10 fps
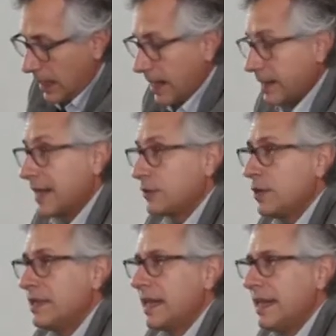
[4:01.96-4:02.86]
La
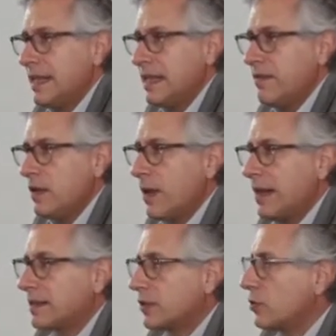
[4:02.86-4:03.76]
relación entre
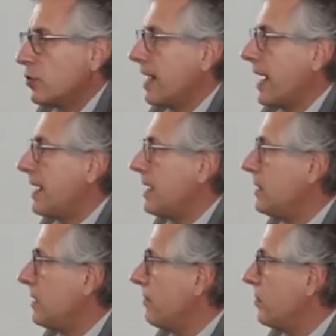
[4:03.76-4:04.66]
individualización e
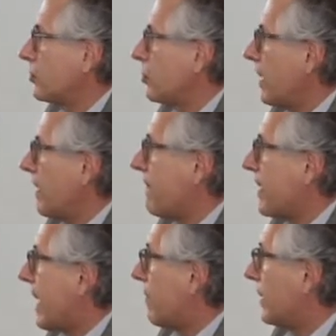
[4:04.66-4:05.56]
individuación es
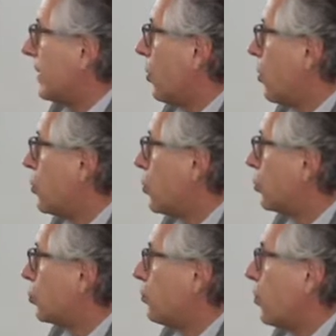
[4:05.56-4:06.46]
variable, lo uno
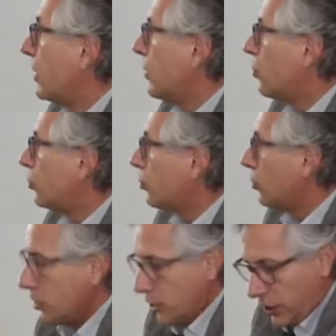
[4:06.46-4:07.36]
no supone lo otro,
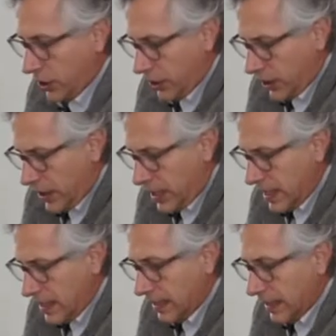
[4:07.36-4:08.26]

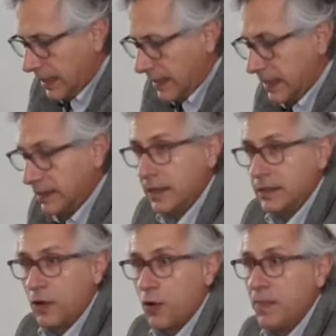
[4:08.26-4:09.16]
y
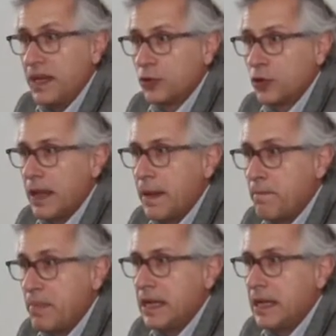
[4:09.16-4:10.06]
distintas combinaciones
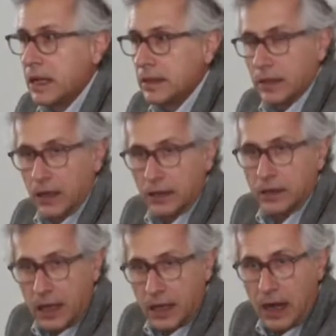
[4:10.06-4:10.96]
empíricas
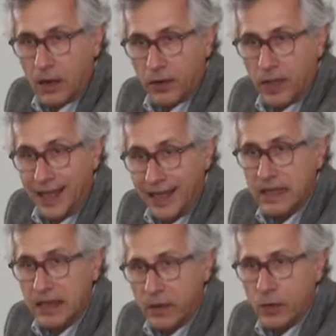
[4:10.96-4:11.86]
entre grados de
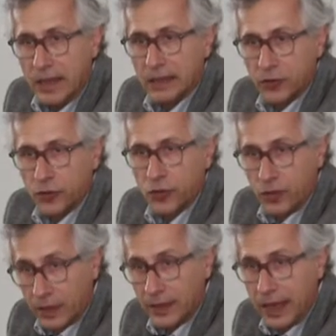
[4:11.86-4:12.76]

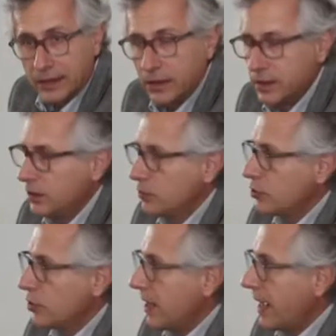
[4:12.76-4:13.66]
individualización de las
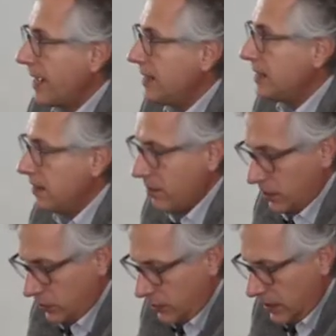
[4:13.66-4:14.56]
instituciones e
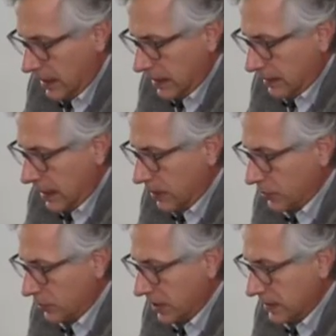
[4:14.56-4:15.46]
individuación de las
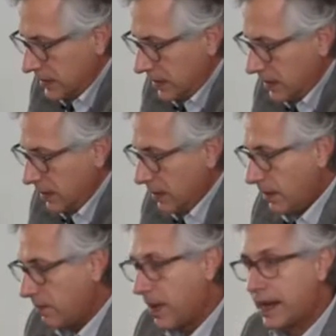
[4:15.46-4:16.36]
conciencias
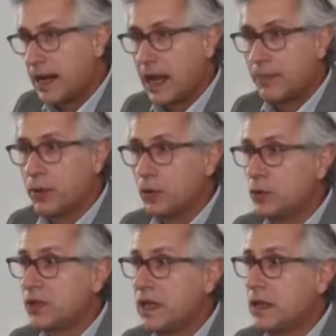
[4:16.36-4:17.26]
van a
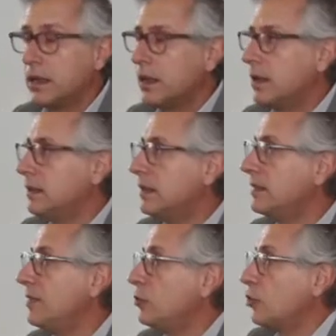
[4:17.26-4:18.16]
producir
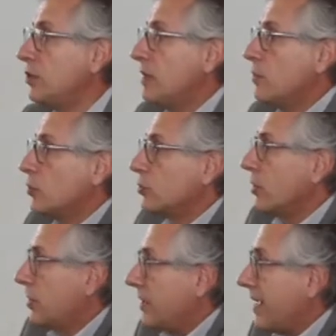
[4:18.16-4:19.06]
distintos tipos
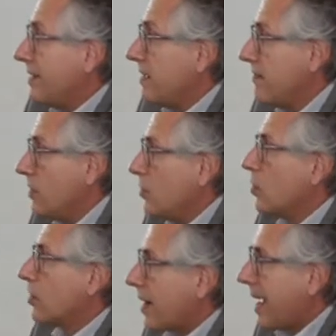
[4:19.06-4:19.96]
de
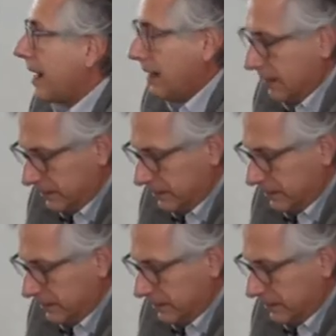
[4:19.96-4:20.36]
individuo real.